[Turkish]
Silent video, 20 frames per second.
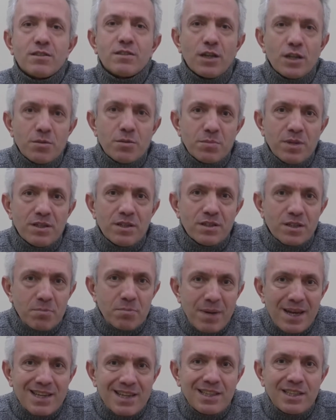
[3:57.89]

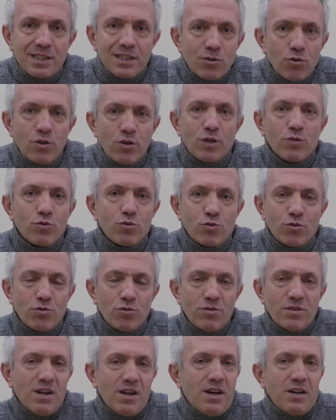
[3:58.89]
tanımlanır, beklenir, öyle düşünülür.